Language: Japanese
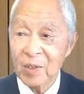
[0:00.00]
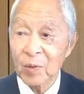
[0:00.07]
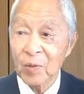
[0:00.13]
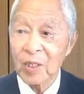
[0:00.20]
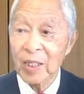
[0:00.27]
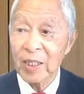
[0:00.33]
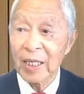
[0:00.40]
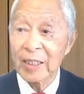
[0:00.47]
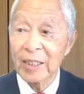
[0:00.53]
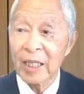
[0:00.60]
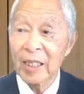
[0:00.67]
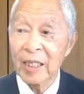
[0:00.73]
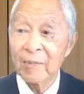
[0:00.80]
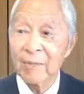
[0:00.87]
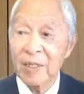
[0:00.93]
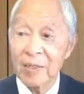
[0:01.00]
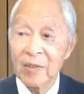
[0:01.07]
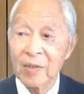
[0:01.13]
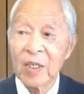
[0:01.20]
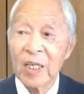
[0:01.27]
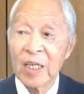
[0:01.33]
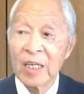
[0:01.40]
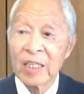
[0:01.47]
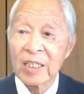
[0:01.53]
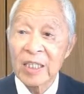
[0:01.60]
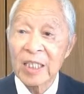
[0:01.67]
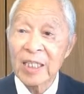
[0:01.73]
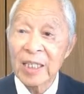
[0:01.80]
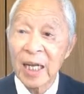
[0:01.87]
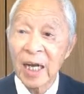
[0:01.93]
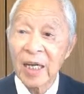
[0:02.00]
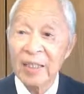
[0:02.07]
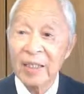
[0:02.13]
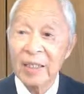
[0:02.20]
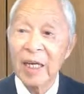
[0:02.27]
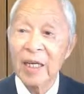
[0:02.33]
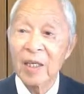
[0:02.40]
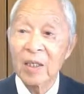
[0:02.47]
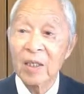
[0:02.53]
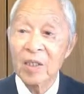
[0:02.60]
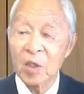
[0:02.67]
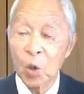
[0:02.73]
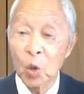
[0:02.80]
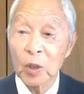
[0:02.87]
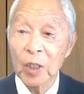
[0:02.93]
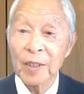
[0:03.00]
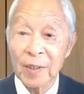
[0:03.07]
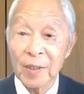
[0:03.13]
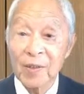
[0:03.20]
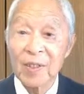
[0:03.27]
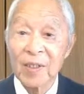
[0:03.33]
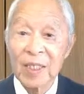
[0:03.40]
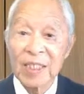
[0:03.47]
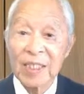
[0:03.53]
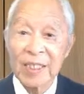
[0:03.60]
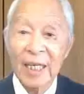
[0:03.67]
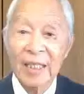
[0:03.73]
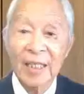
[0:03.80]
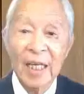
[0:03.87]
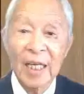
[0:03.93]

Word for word: そこに書いてあります示唆転生です。示唆